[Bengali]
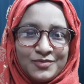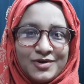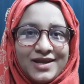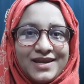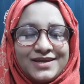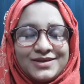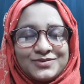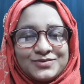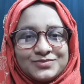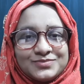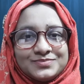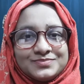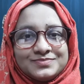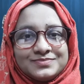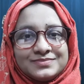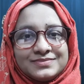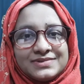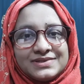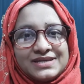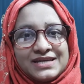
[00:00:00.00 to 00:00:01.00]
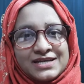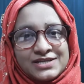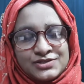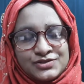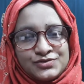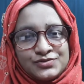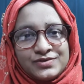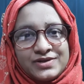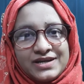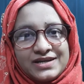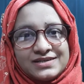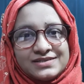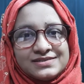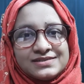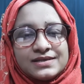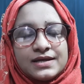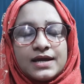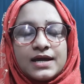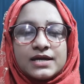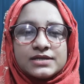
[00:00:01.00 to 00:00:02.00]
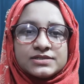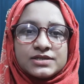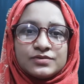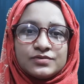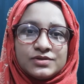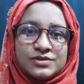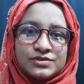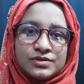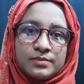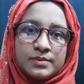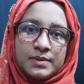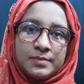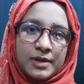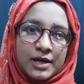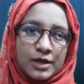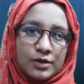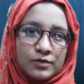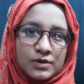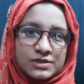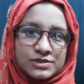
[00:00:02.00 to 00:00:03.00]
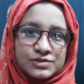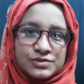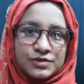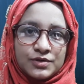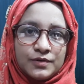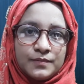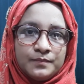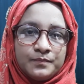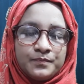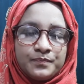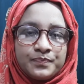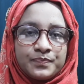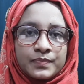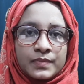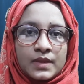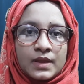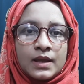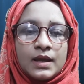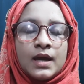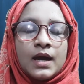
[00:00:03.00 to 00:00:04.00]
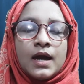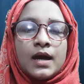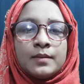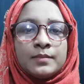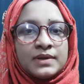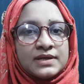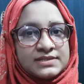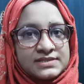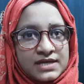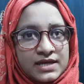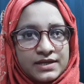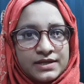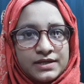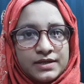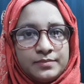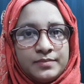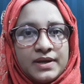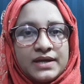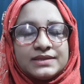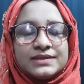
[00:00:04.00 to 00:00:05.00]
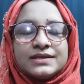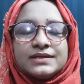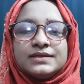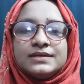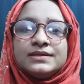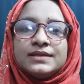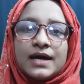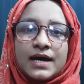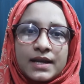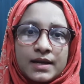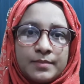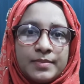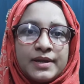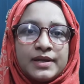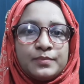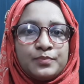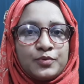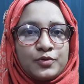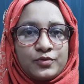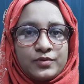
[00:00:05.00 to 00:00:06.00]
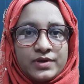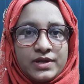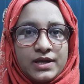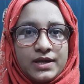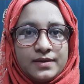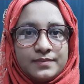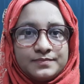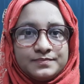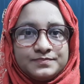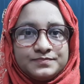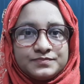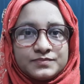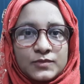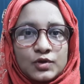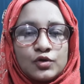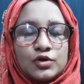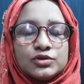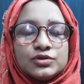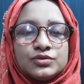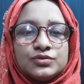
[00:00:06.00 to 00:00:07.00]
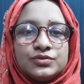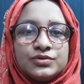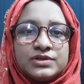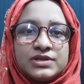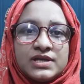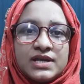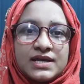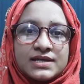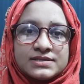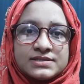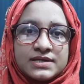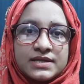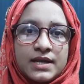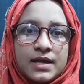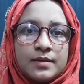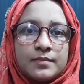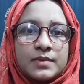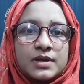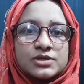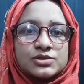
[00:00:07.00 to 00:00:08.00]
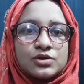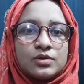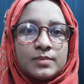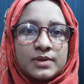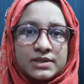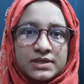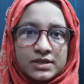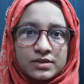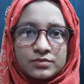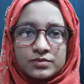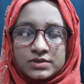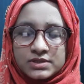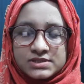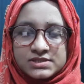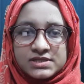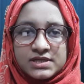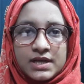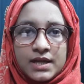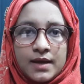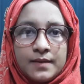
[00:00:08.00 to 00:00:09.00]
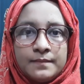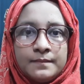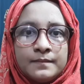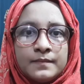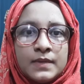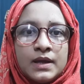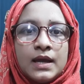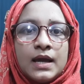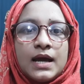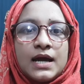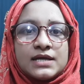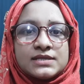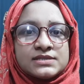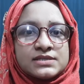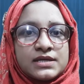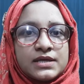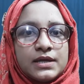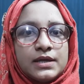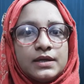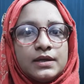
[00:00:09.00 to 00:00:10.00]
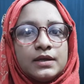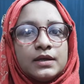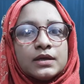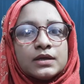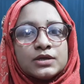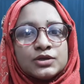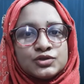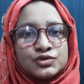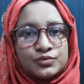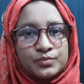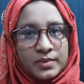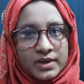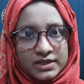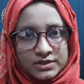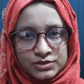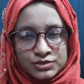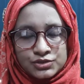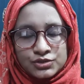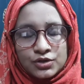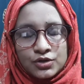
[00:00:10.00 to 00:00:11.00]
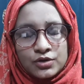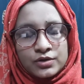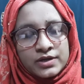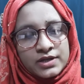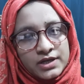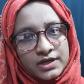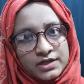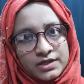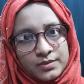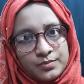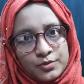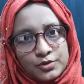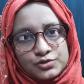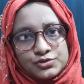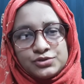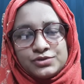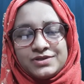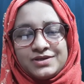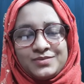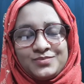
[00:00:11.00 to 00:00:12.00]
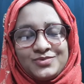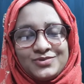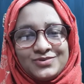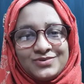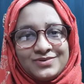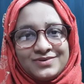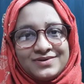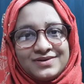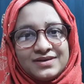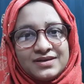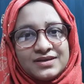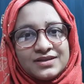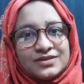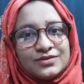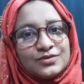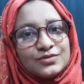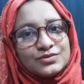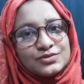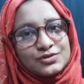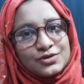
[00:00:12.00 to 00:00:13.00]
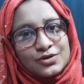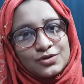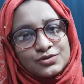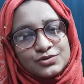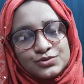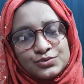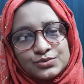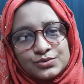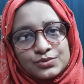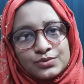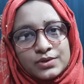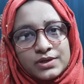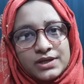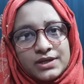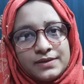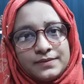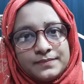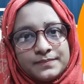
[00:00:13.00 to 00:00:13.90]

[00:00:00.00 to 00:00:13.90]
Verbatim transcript: আলাইকুম ডিয়ার স্টুডেন্টস আশা করি সবাই ভালো আছো আমরা জানি ম্যাথ একটি ধারাবাহিক প্রক্রিয়া গত দুইটি লেকচারে আমরা সমাধান করেছিলাম আজকে কিছু ম্যাথ সহ ক্রিয়েটিভ অংশ দেখব তো চলো শুরু করি